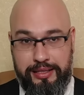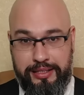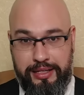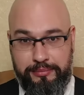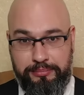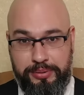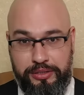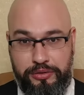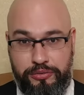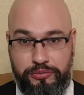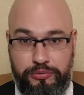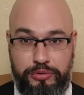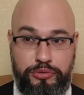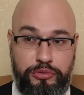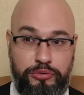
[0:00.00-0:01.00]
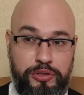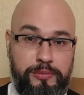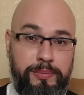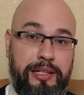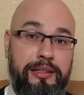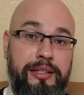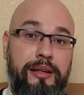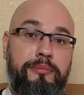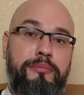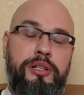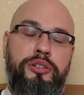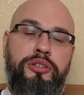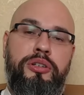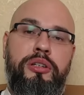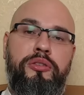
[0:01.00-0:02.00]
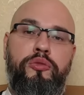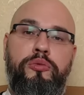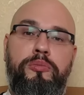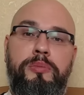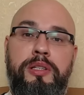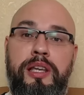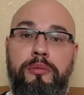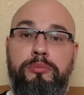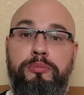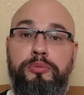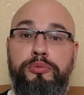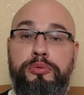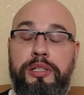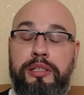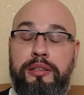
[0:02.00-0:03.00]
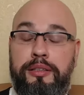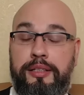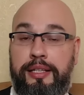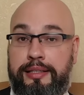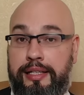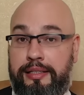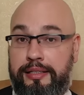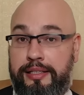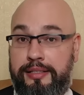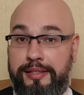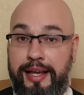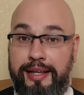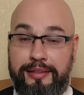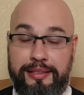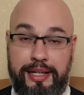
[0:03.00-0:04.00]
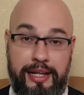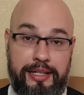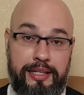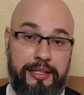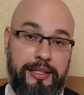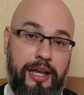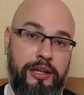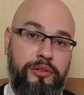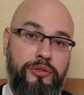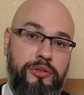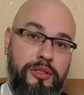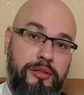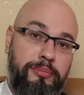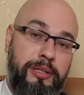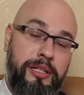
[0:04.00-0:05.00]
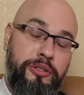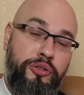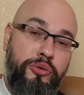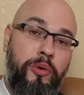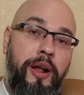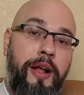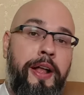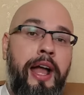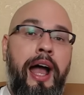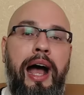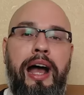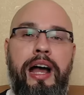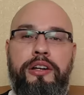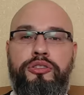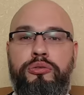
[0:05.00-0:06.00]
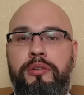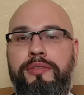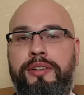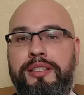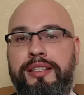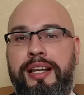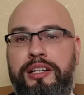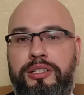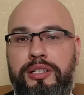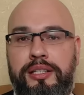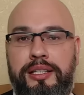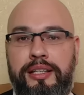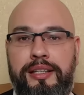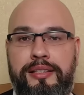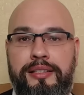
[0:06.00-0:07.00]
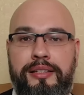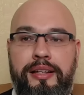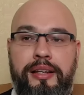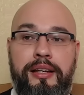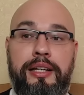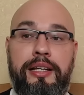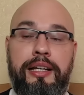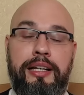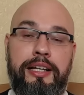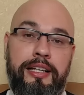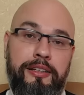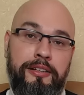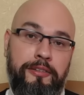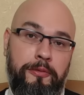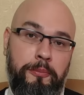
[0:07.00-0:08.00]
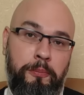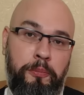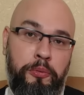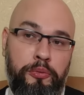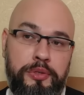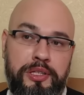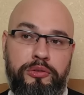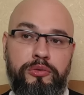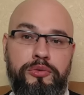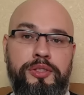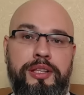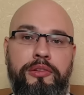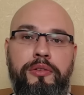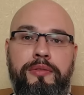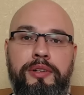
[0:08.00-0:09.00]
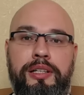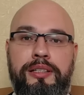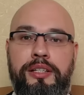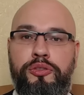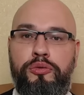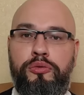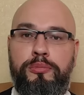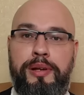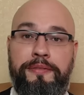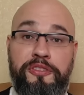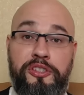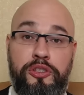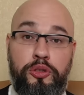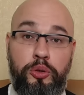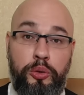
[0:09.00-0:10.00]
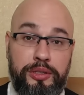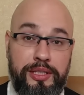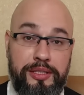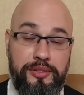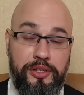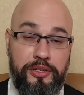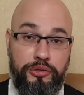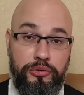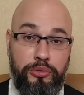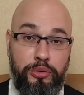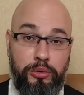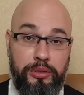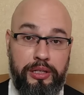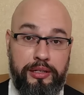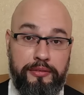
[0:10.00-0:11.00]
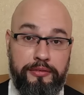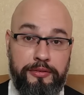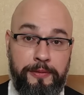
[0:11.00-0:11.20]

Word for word: там подсуечусь, продам машину, у меня будет эта десятка, и я ее заплачу. А что вы скажете, если будет установлена сумма в 100 тысяч долларов?